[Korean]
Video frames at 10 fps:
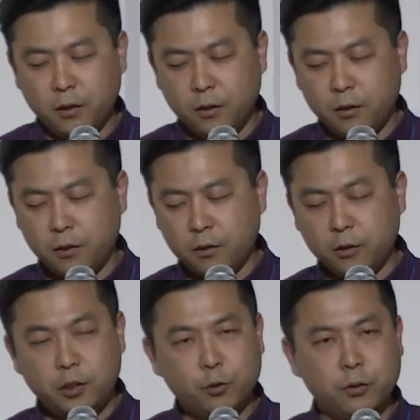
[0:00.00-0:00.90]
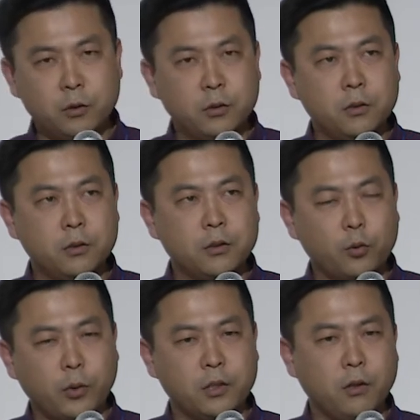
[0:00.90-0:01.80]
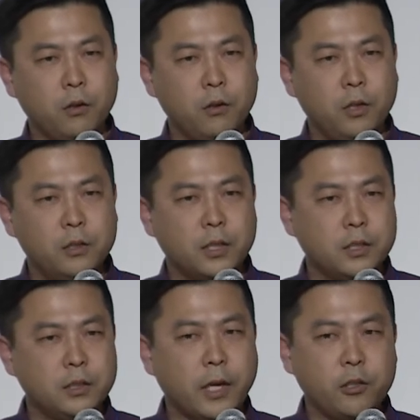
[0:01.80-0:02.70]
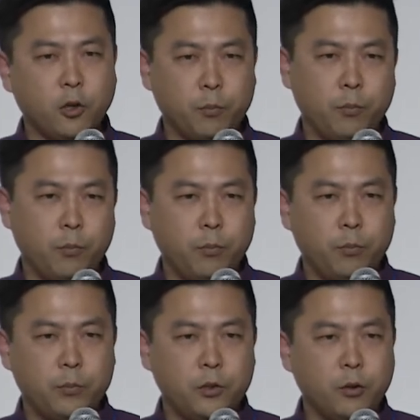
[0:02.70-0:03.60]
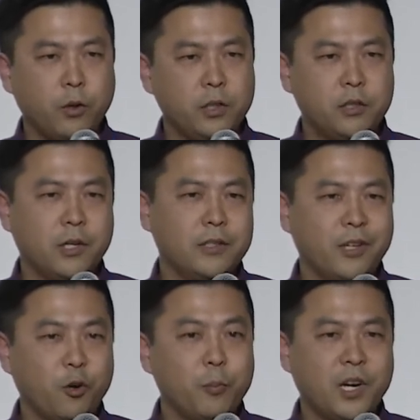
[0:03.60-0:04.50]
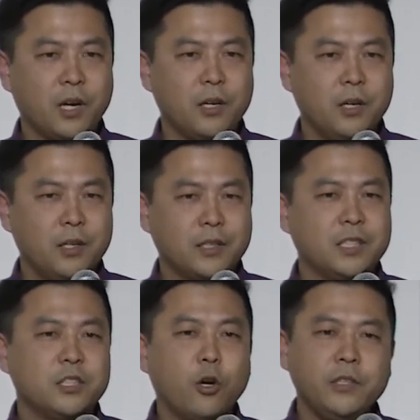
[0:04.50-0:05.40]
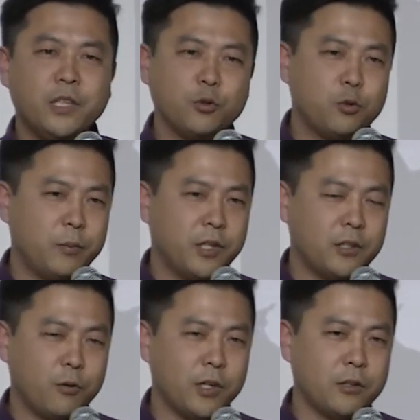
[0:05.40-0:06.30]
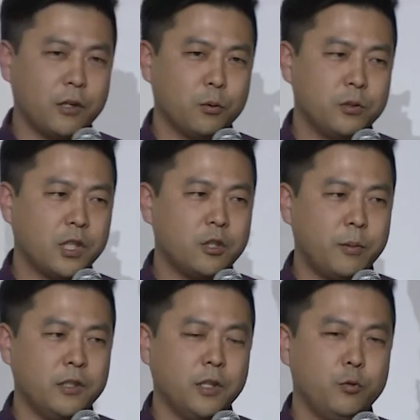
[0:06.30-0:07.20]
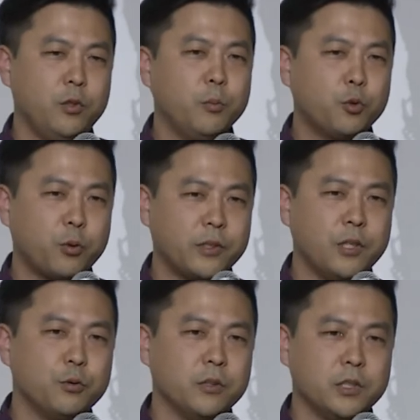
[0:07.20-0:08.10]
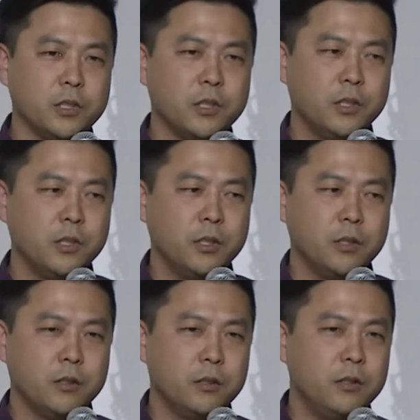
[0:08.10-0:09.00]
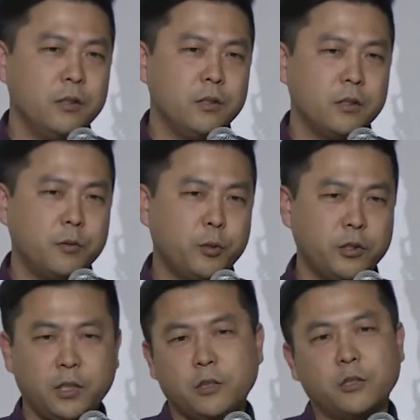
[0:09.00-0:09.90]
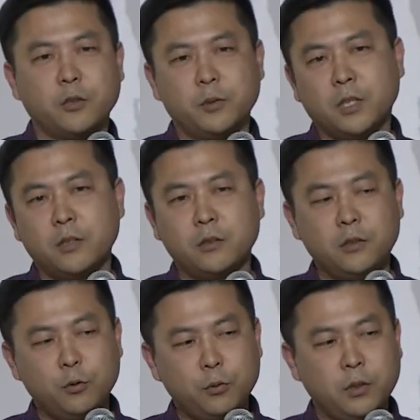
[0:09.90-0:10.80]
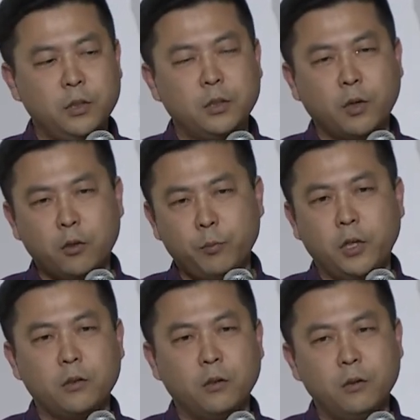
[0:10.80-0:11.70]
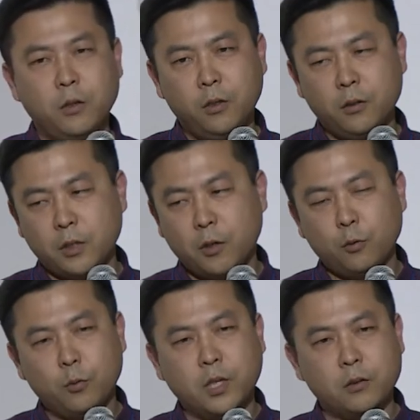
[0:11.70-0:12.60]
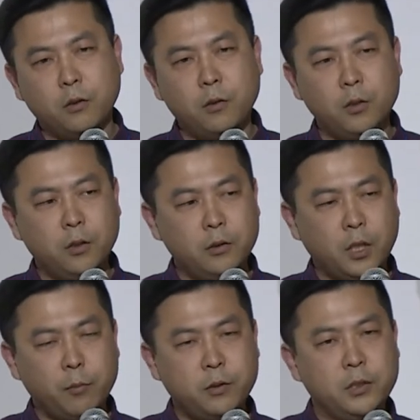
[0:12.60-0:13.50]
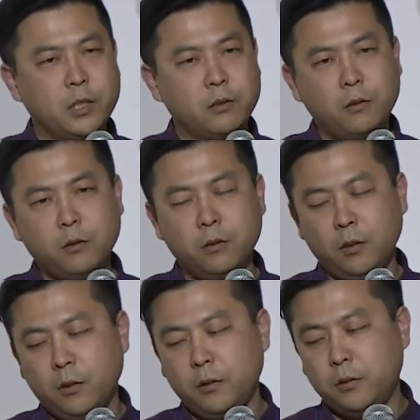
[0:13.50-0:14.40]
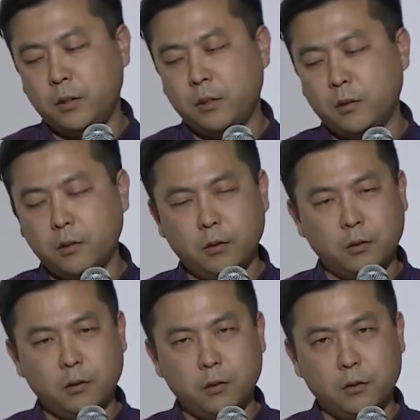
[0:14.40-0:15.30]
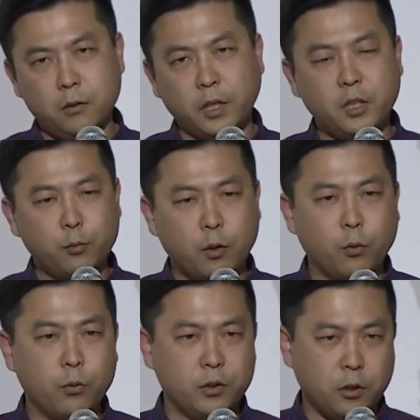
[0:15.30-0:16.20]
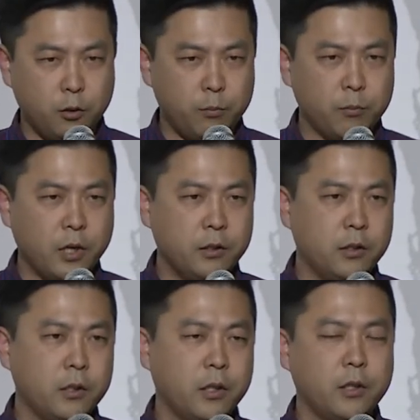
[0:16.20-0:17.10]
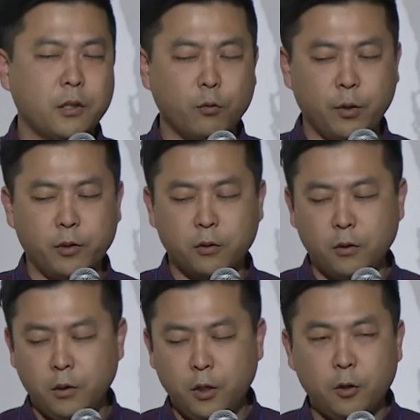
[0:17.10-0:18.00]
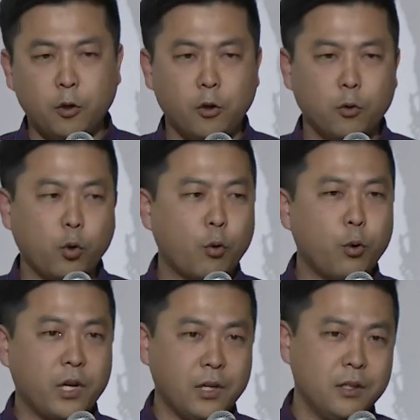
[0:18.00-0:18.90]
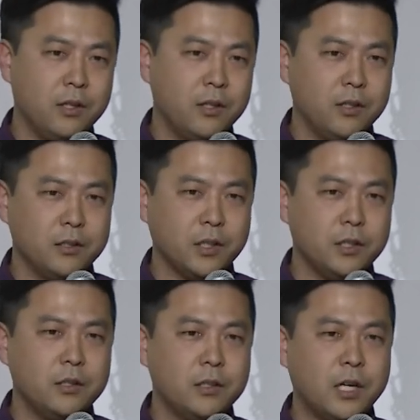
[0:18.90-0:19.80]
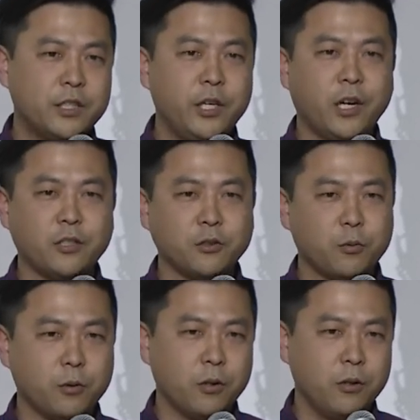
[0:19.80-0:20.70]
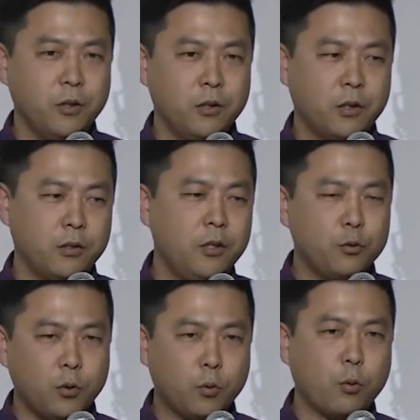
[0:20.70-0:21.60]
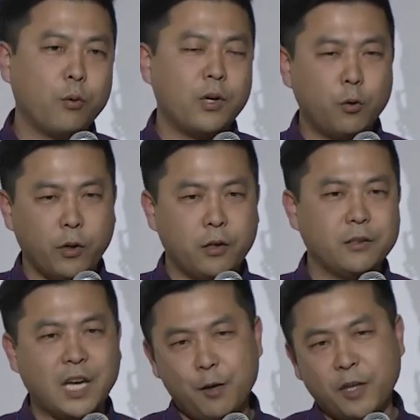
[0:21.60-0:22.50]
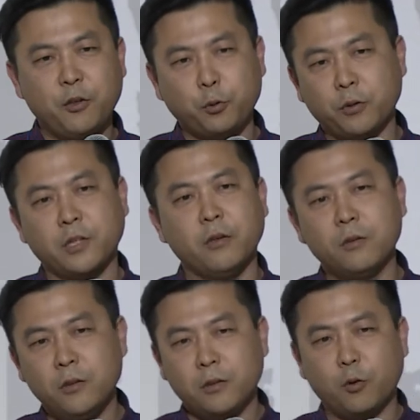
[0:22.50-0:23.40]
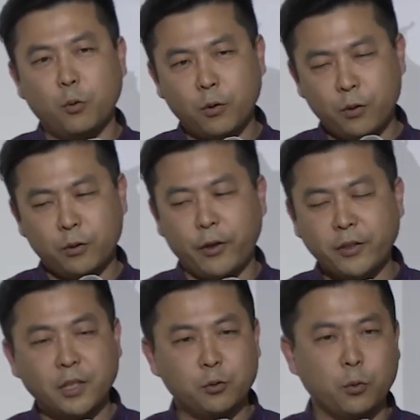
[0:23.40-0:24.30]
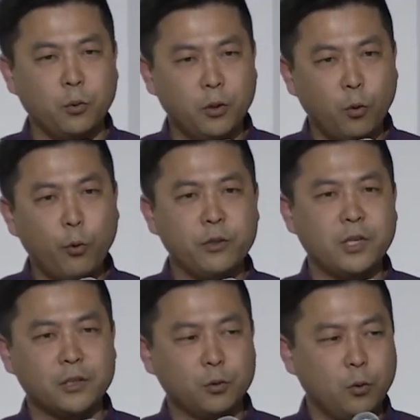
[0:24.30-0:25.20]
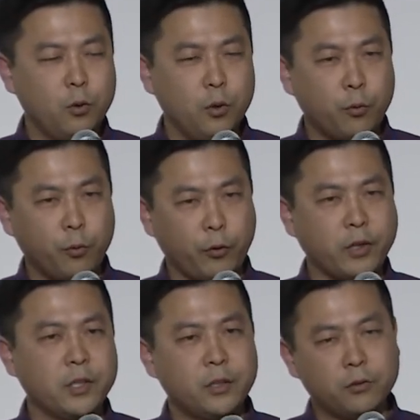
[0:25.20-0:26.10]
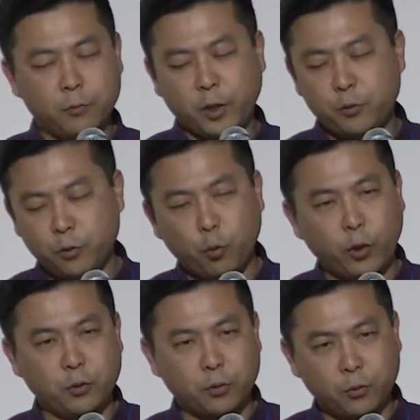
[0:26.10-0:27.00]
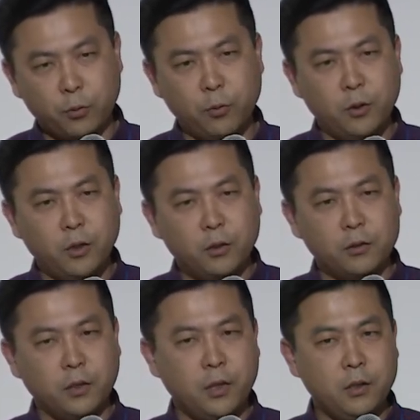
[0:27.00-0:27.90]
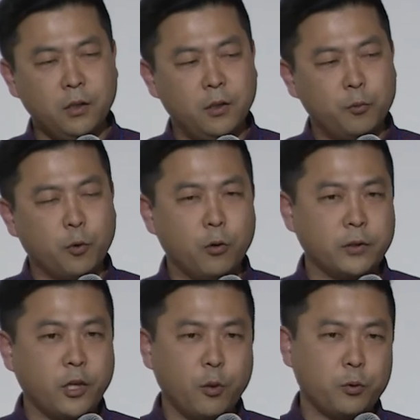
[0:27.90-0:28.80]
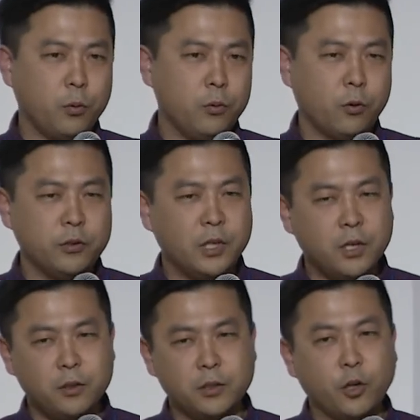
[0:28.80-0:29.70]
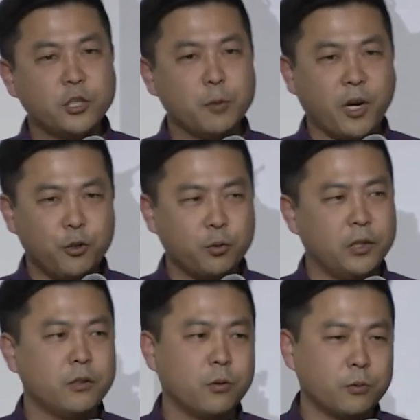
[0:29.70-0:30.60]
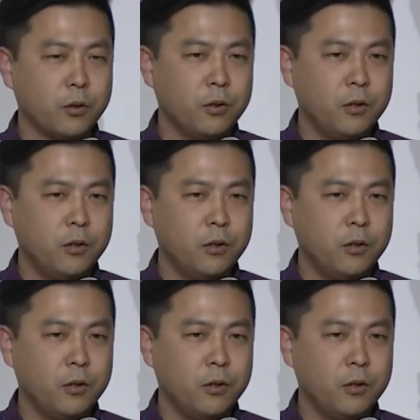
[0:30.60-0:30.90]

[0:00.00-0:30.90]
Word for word: 어, 그 친구들을 통해서 사실 대기업들과 일을 하는 게 얼마나 사실 선의에서 출발했다고 하더라도 스타트업한테는 위험 요소가 될 수 있는지를 뼈저리게 느꼈습니다. 그 친구들이 이제 와이컴비네이터 나오고 나서 태블릿에서 이제 어, 네이티브 광고를 처음 하게 된다고 하면서 어, 코카콜라랑 이제 일을 할 기회가 있었었고요. 그래서 1년 동안 코카콜라가 원하는 걸 다 만들어줬었대요. 그러니까 코카콜라가 굉장히 또 호의를 가지고 굉장히 어떤 매출을 몰아줬었고, 근데 뭐 대기업도 언제나 결정이 바뀔 수가 있는 거고요.